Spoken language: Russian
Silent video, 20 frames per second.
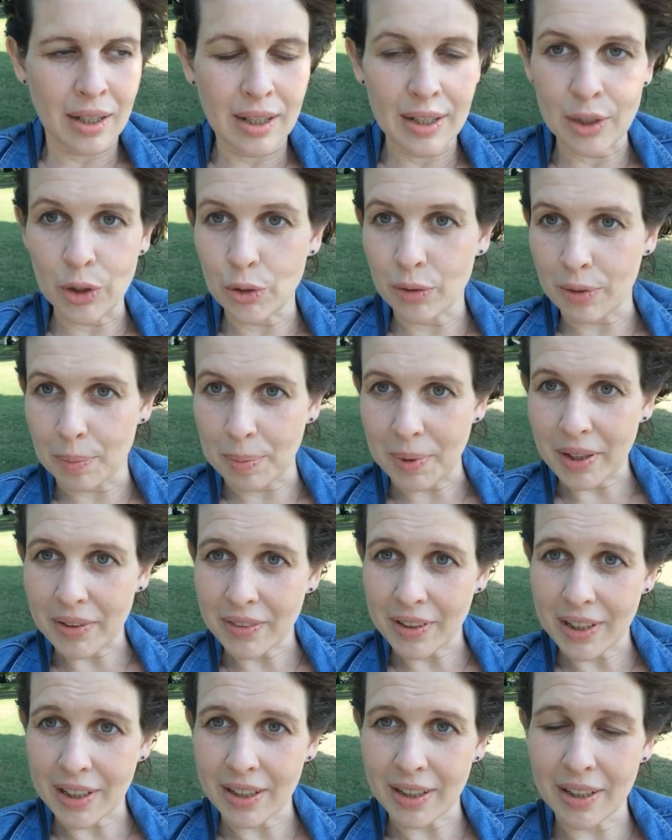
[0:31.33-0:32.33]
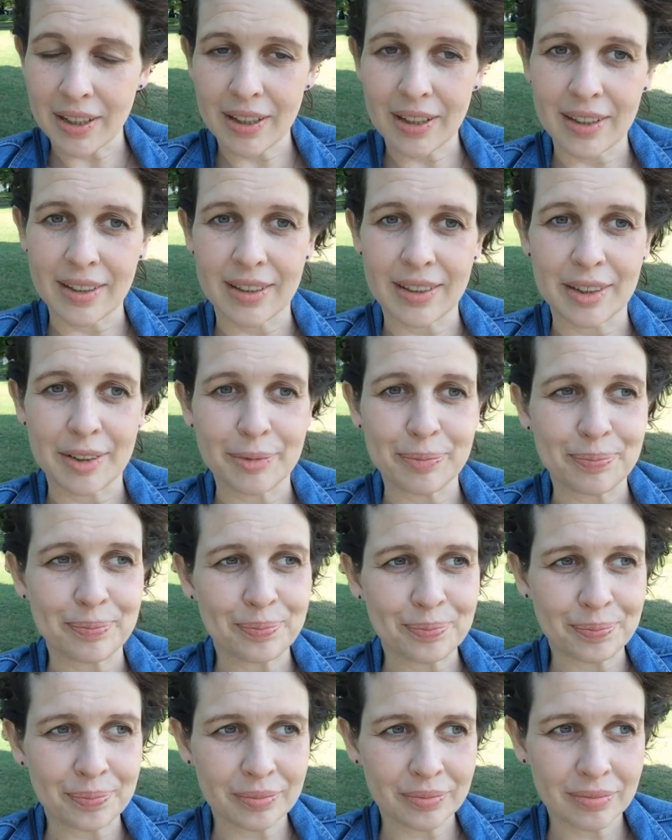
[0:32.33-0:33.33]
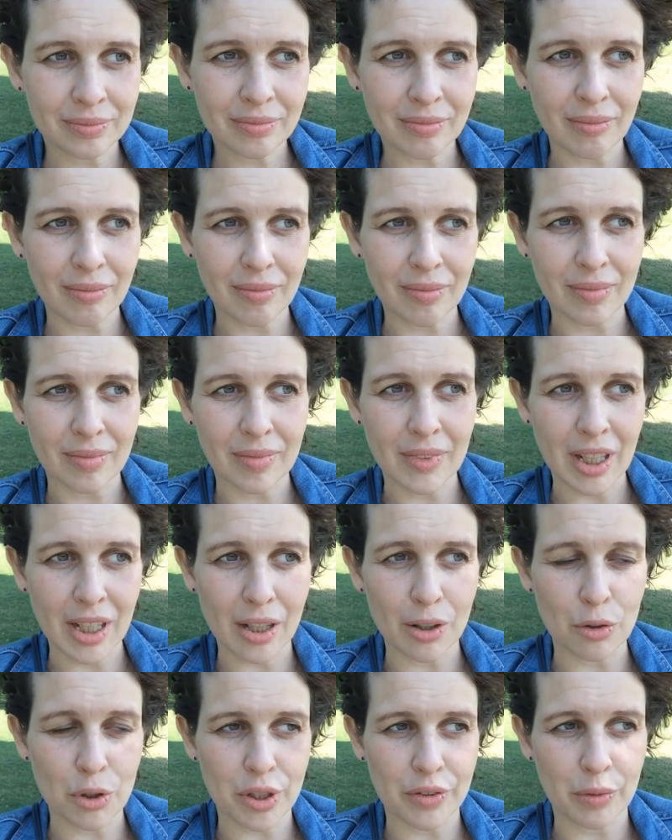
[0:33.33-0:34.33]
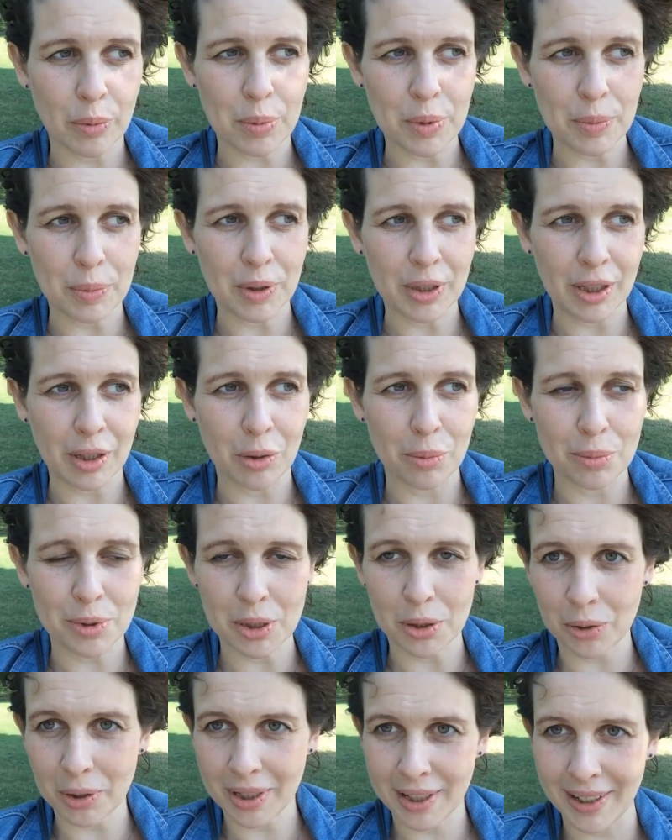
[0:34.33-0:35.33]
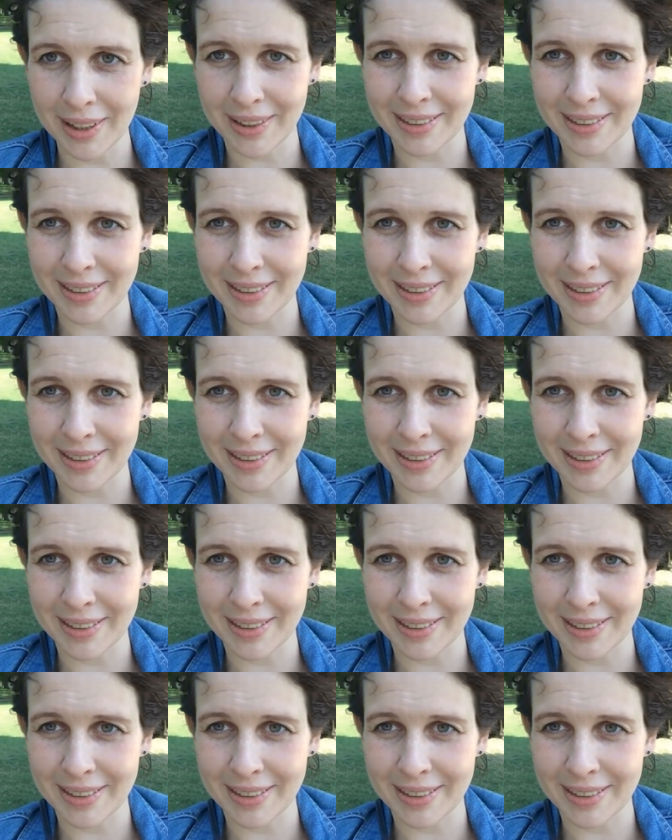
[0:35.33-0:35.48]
ну, во-первых, эм, я уже, в общем, на таком сроке